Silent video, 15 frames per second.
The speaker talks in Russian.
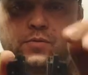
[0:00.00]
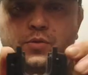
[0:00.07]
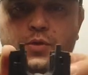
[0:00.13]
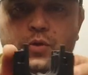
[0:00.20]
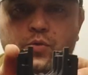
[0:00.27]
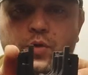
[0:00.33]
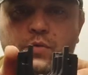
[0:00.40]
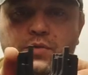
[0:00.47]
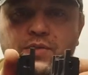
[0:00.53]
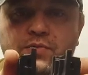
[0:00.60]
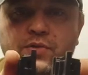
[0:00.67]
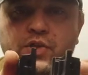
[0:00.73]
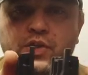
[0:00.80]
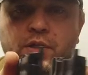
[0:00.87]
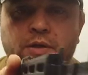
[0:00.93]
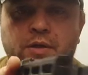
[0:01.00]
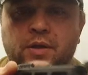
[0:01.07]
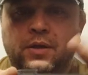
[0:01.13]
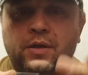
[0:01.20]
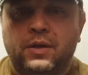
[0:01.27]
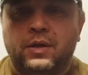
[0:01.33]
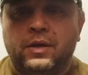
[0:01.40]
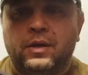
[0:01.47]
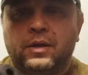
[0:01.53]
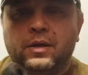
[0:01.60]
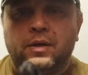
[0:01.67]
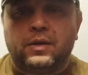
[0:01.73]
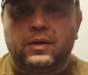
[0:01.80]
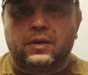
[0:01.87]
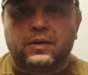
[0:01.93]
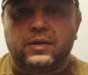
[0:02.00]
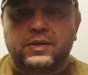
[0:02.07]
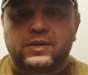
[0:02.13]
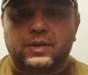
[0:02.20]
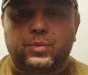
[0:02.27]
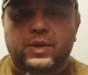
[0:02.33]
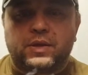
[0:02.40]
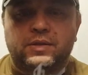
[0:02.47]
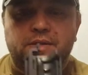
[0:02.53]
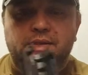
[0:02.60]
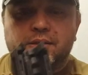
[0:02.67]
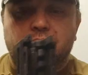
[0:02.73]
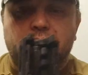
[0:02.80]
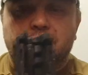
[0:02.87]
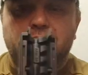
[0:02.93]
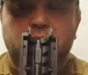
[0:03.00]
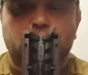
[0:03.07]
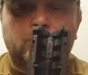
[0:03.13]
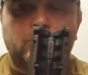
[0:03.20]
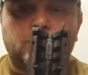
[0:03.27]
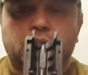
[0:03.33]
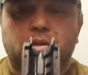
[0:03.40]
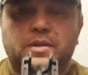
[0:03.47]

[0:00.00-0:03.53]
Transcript: вот такое возвышение и с обратной стороны тоже